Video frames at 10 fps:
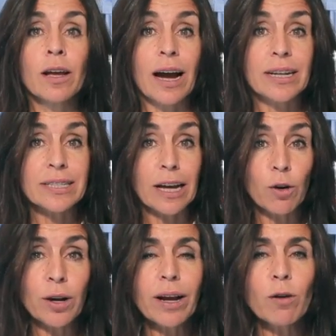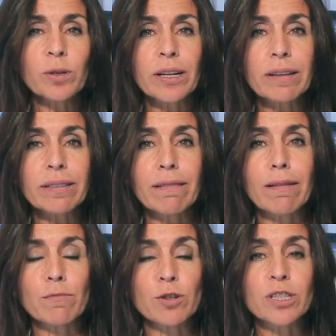Hasta ahora
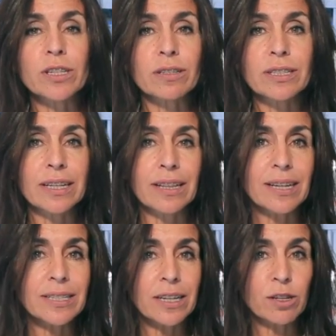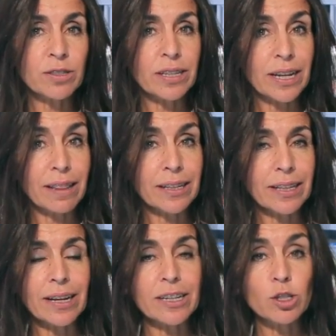utilizábamos sedas, hilos
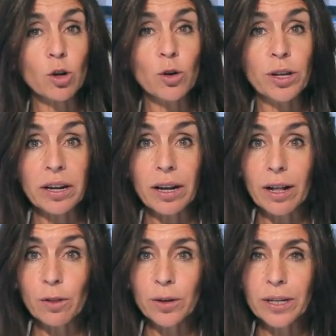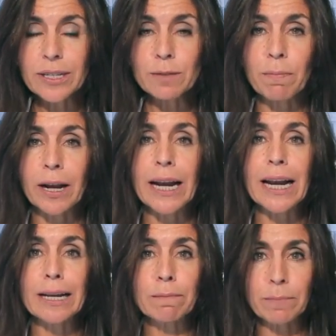dentales o irrigadores para
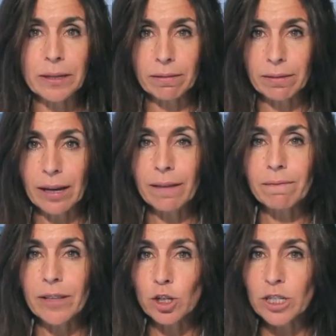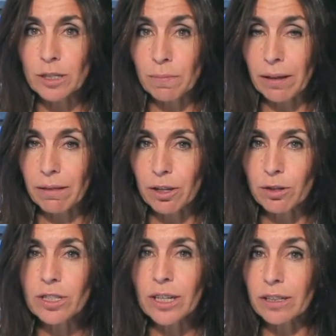la limpieza de los
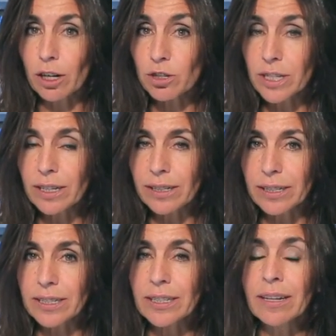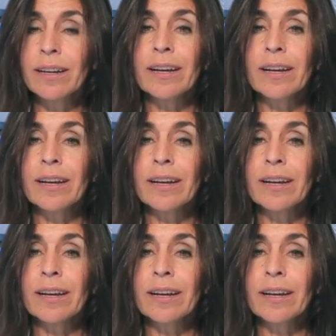espacios entre los dientes.